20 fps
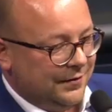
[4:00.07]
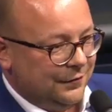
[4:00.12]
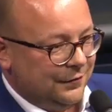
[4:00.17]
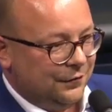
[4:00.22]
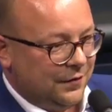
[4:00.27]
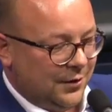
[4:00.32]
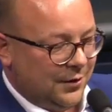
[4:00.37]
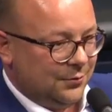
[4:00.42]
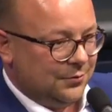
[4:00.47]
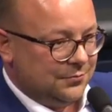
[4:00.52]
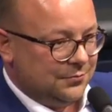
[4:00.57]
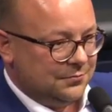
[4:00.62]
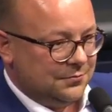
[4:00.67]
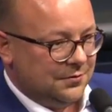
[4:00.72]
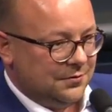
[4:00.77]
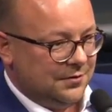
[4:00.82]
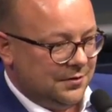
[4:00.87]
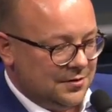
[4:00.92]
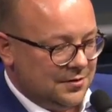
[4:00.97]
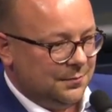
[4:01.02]
die
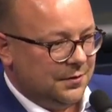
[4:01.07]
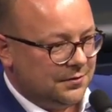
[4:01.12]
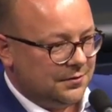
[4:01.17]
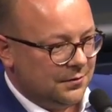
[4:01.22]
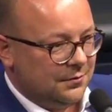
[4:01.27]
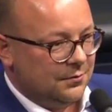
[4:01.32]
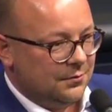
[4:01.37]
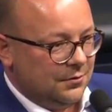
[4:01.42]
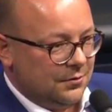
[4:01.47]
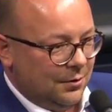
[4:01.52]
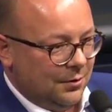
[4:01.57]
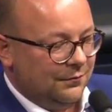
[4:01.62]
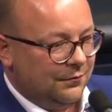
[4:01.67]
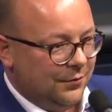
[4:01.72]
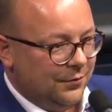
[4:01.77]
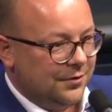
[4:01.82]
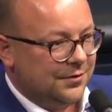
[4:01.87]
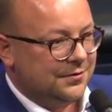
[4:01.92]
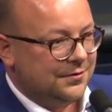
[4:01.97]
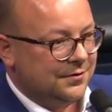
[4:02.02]
Frauen nicht mitgekommen
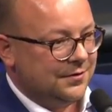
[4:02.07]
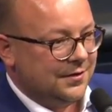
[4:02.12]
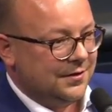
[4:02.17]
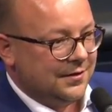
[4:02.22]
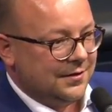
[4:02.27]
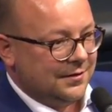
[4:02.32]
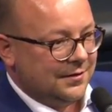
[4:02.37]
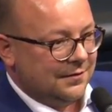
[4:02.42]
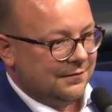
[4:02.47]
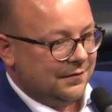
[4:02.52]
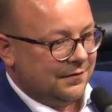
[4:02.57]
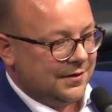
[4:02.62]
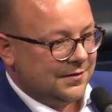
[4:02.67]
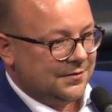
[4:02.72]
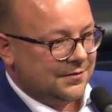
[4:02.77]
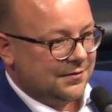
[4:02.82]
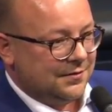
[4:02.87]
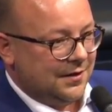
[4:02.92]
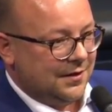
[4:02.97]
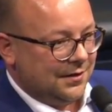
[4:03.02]
wollten, weil
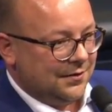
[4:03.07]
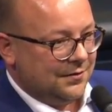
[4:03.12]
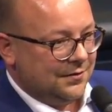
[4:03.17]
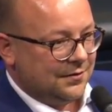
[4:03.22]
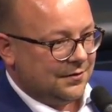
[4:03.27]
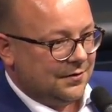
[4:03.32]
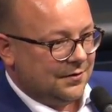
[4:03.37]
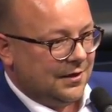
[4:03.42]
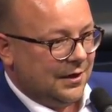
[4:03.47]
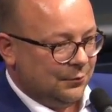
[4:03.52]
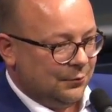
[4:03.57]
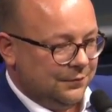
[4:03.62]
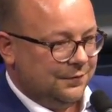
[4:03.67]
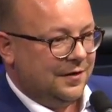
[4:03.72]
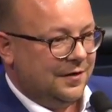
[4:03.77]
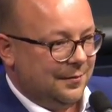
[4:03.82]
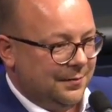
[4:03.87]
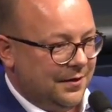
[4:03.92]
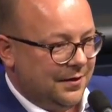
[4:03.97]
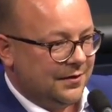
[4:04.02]
sie eine andere
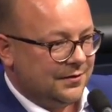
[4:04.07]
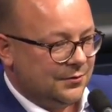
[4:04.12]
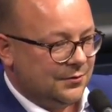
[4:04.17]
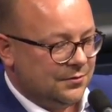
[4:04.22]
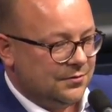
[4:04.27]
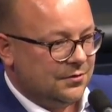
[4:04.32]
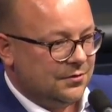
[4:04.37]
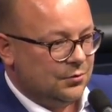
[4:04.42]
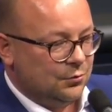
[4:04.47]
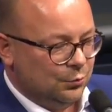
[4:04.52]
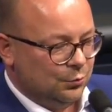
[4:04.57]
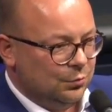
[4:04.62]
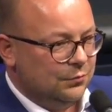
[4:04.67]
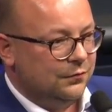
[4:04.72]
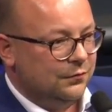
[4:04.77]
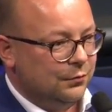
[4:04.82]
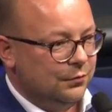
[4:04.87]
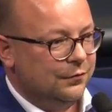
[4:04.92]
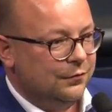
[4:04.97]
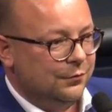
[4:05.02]
Hautfarbe hatten und sich
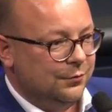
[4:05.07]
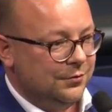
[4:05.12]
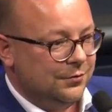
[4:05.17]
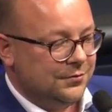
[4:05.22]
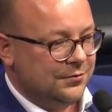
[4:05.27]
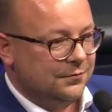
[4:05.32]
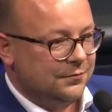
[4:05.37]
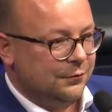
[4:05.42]
unwohl fühlten.